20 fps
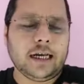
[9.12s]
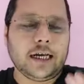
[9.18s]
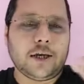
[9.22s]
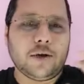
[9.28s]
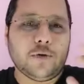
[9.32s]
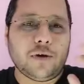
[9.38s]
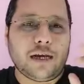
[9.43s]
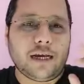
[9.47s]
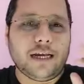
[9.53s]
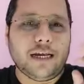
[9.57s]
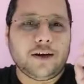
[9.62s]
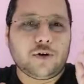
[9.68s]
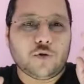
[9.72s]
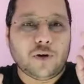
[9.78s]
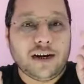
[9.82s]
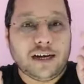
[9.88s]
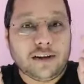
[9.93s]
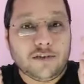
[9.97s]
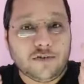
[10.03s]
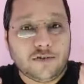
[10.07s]
क्योंकि
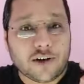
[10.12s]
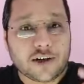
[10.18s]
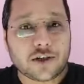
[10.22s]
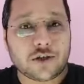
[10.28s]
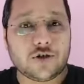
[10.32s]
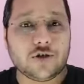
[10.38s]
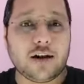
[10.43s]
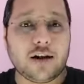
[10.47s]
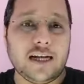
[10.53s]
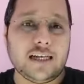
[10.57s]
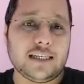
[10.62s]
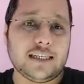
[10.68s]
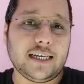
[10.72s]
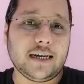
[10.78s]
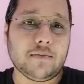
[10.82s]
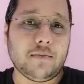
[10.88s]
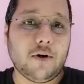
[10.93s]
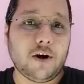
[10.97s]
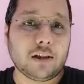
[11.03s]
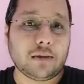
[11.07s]
21 जुलाई से
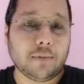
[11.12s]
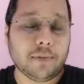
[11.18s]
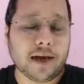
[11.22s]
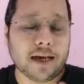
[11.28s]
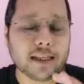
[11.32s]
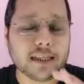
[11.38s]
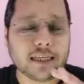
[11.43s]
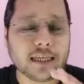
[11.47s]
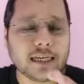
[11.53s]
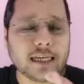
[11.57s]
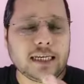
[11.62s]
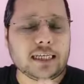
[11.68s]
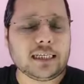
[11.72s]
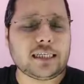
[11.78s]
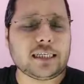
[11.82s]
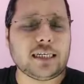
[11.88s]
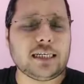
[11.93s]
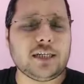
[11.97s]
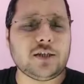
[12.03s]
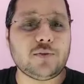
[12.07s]
एक बहुत बेहतरीन
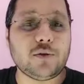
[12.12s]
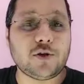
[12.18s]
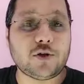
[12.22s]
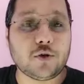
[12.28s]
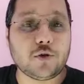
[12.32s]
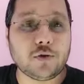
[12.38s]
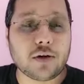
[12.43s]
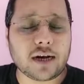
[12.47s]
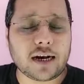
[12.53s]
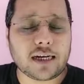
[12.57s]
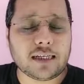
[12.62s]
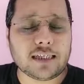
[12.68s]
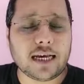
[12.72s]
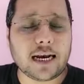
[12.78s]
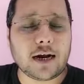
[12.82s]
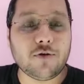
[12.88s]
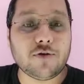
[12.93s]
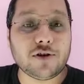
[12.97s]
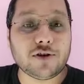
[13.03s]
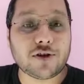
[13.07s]
सीरीज में शुरू करने
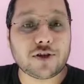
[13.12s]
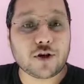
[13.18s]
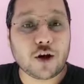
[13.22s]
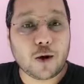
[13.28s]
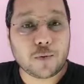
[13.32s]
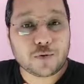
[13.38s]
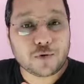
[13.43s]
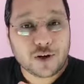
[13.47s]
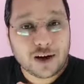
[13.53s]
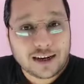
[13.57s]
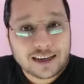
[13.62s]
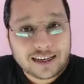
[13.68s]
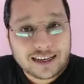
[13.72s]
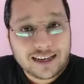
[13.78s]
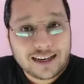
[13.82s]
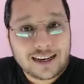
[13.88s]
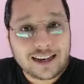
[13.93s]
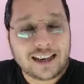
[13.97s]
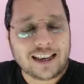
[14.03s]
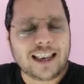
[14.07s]
जा रहा हूँ हिस्ट्री ऑप्शनल
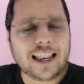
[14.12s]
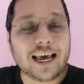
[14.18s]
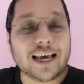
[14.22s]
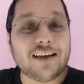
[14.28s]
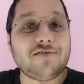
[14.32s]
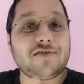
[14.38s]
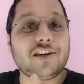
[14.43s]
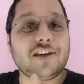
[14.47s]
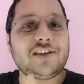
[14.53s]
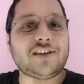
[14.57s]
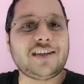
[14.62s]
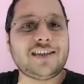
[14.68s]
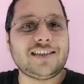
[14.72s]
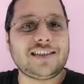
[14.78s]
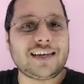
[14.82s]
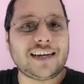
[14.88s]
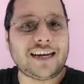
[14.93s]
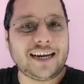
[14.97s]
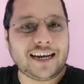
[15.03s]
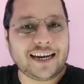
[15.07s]
की लाइव
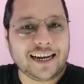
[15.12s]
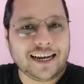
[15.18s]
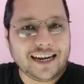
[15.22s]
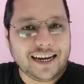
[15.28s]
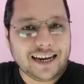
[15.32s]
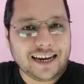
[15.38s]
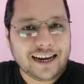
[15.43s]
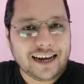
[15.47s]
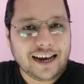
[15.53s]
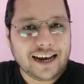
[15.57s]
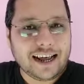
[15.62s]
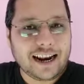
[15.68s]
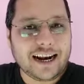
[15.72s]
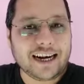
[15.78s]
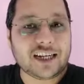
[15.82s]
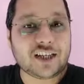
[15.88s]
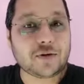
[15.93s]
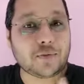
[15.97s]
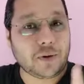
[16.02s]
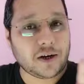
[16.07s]
सेशंस रहेंगे
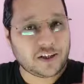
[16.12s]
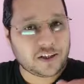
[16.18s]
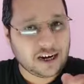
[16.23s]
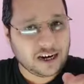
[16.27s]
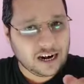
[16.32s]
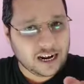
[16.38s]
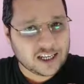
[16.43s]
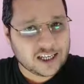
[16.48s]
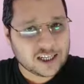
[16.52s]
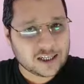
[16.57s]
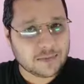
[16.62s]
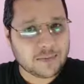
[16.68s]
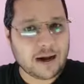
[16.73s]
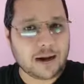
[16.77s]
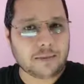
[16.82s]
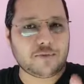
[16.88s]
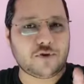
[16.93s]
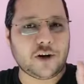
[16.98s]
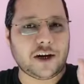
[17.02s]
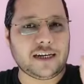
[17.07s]
राइट स्पेशल क्लासेस में
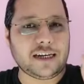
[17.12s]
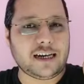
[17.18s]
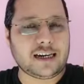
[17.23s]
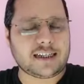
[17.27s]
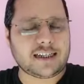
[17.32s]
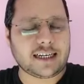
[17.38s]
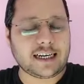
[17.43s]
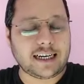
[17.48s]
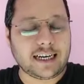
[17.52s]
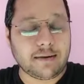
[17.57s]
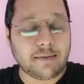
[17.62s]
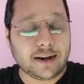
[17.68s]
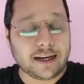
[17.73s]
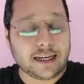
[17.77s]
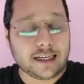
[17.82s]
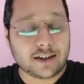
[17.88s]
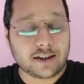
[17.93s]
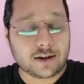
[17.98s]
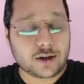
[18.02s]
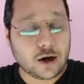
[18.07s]
आप ज्वाइन कर सकेंगे
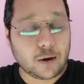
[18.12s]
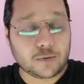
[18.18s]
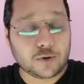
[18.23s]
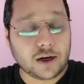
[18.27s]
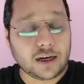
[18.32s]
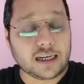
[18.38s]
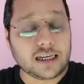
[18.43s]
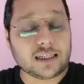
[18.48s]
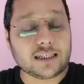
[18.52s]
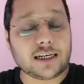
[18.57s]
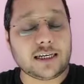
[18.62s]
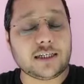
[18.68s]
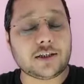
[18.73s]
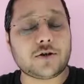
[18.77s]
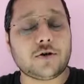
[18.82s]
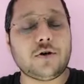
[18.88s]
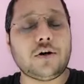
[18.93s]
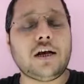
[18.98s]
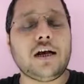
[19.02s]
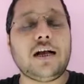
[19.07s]
मेरी हिस्ट्री ऑप्शनल की
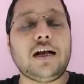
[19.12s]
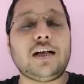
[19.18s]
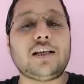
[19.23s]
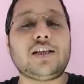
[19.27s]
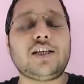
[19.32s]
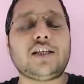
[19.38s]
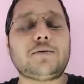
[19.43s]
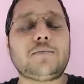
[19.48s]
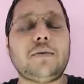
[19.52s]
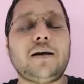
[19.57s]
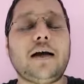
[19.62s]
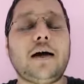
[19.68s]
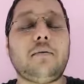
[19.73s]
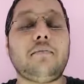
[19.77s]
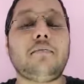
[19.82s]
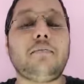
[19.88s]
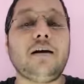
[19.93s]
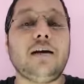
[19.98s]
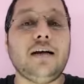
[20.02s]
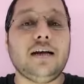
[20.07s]
सीरीज़ को जिसमें
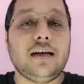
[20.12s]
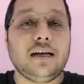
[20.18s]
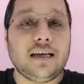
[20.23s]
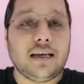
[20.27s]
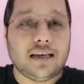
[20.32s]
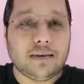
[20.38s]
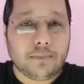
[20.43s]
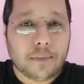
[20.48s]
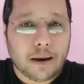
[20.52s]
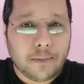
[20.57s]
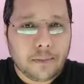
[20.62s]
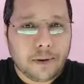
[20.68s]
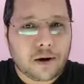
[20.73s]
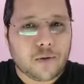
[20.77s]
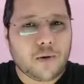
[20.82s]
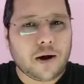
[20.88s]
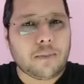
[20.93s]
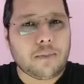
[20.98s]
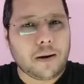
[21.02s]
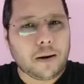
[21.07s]
हम पेपर
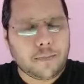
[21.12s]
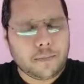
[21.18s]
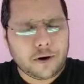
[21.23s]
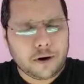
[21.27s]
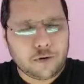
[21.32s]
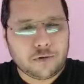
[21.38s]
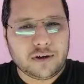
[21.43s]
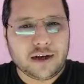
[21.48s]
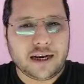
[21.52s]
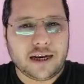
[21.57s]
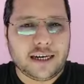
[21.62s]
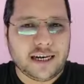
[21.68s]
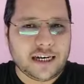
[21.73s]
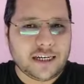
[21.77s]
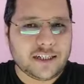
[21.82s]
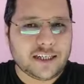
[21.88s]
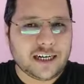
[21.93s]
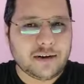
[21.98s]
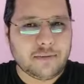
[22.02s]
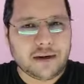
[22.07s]
वन पेपर टू यानी
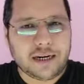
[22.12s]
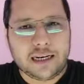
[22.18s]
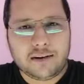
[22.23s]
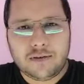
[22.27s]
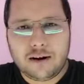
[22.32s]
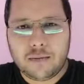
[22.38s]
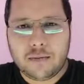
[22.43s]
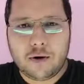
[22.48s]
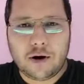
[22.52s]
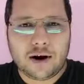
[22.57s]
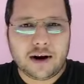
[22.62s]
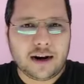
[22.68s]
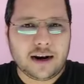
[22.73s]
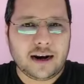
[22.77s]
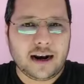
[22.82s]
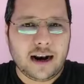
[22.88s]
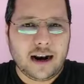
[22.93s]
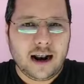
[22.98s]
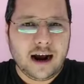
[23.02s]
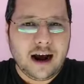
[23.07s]
एंशेंट मेडिवल मॉडर्न